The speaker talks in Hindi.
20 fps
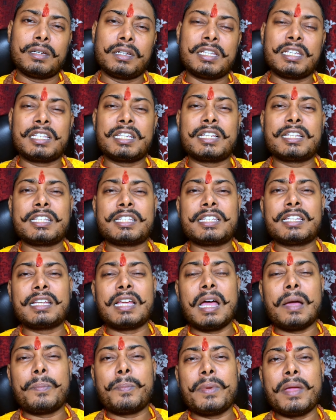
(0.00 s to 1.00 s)
किसी किसी
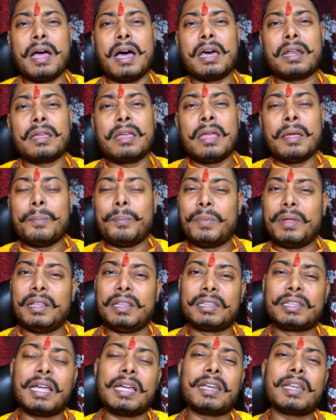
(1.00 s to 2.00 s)
का प्यार
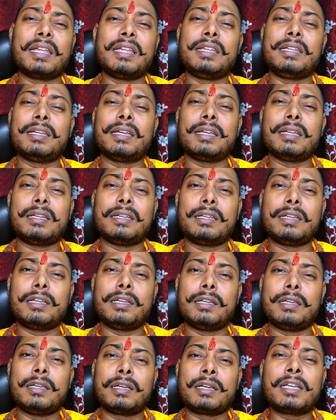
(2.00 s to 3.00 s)
मिलता नहीं है
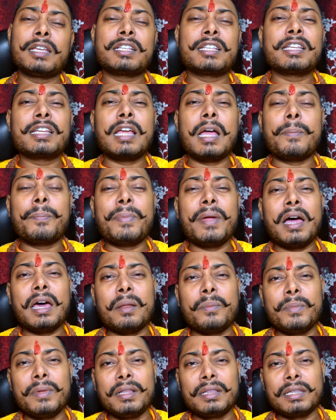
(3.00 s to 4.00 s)
किसी का
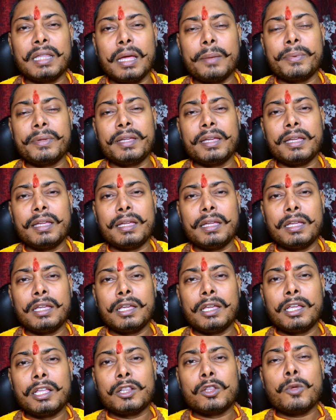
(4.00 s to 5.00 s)
प्यार मिलता भी है
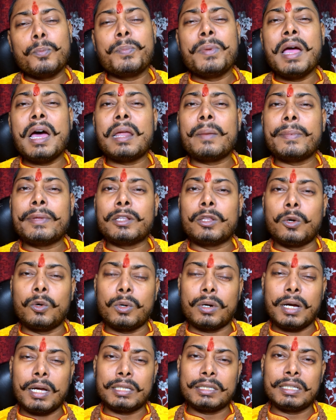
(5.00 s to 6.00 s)
तो प्यार में
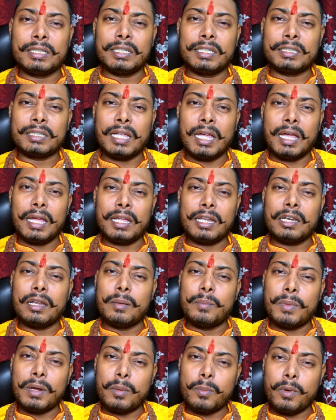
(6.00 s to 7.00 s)
धोखा दे देता है
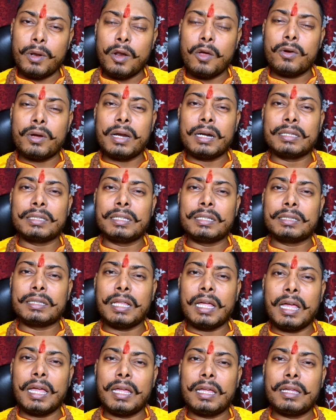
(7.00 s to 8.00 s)
नंबर ब्लॉक कर
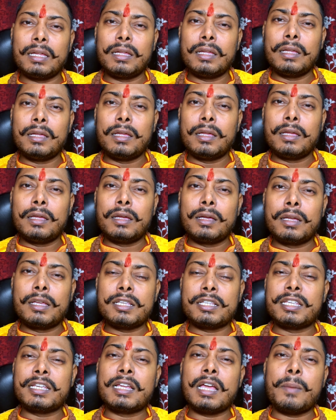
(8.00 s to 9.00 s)
देता है
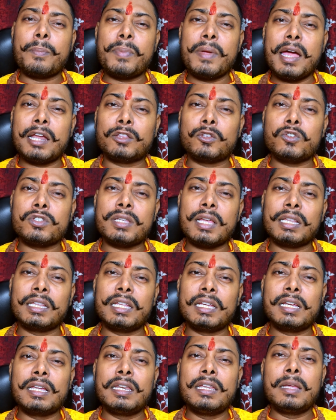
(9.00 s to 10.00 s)
किसी का प्यार तो
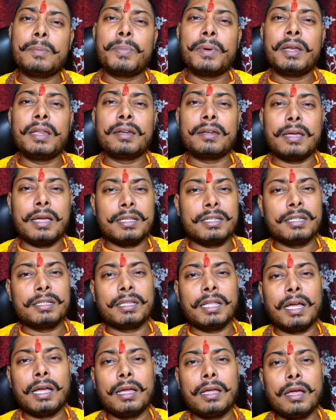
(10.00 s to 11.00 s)
शादी के लिए पहले राजी
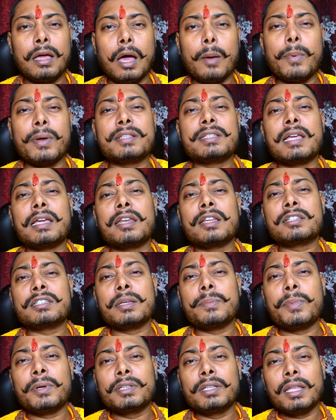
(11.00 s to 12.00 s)
था अब अचानक
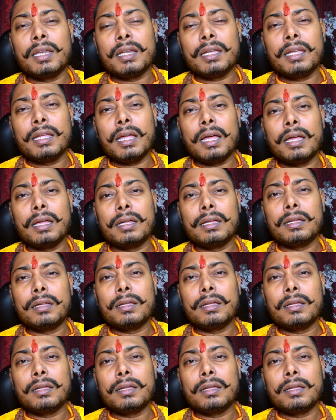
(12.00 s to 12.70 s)
से बदल गया